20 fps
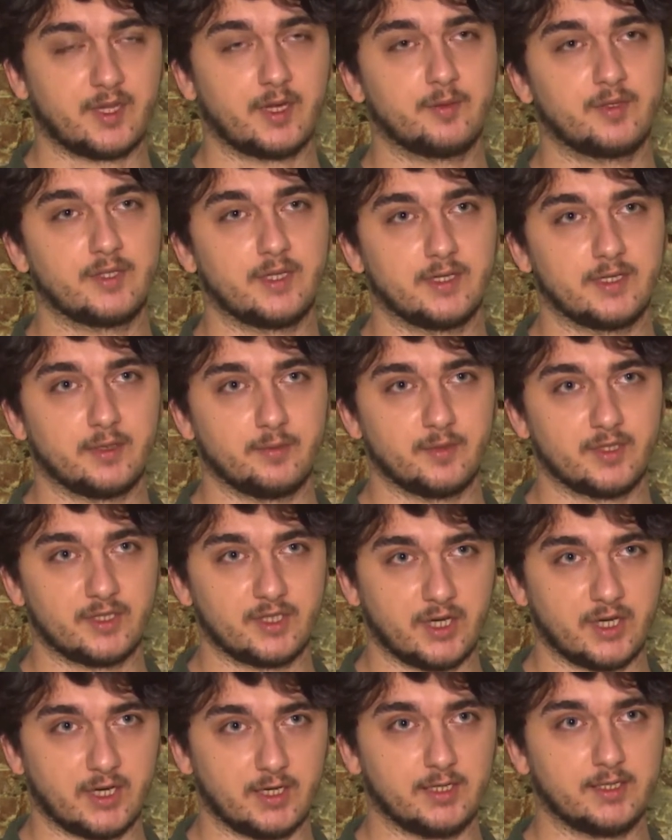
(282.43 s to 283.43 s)
temsil
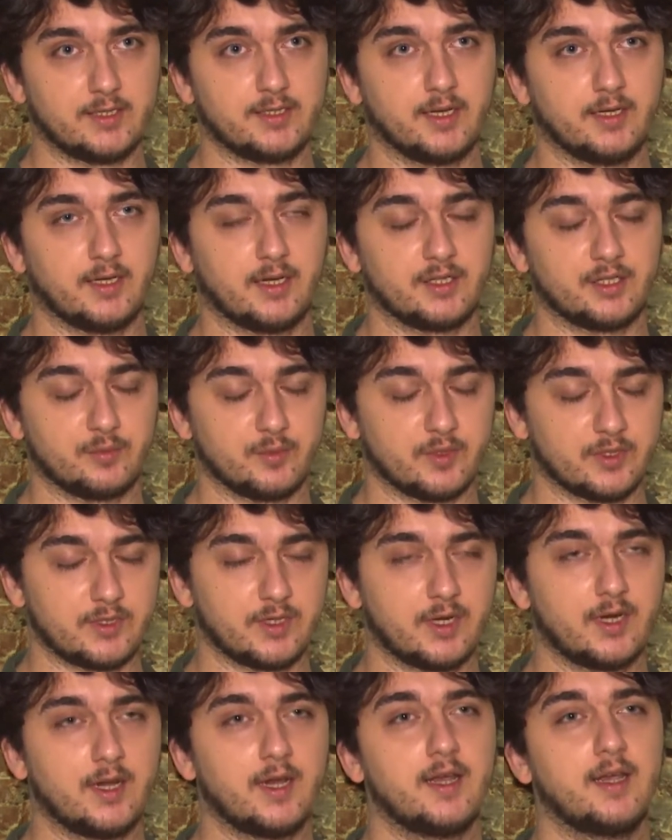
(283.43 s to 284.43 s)
ettiğimiz çeylist
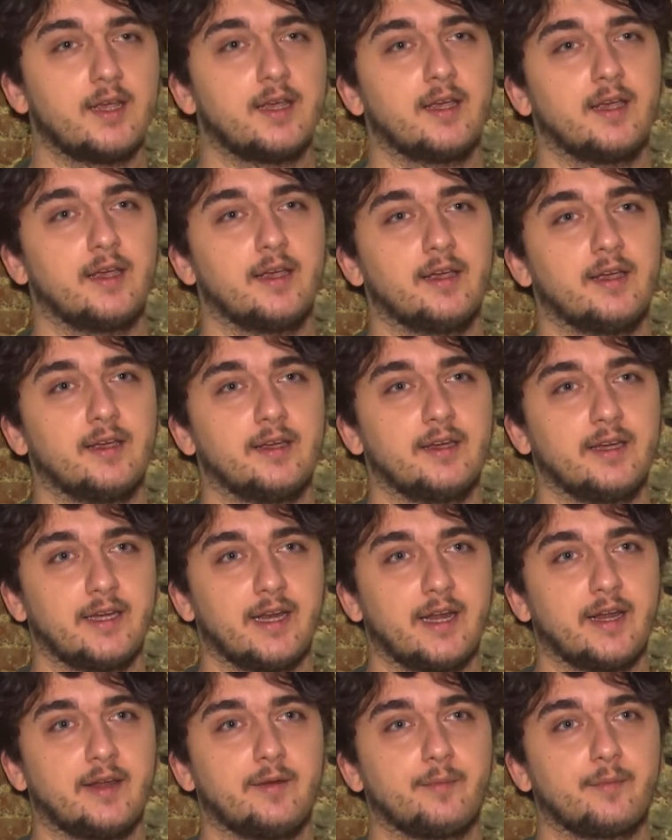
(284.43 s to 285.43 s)
sanatçımız.
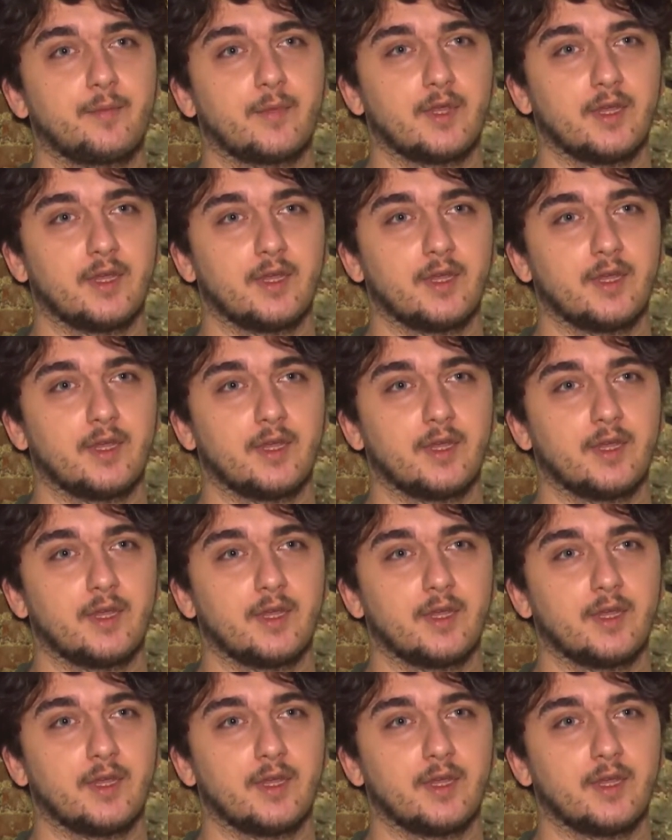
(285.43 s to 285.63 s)
yine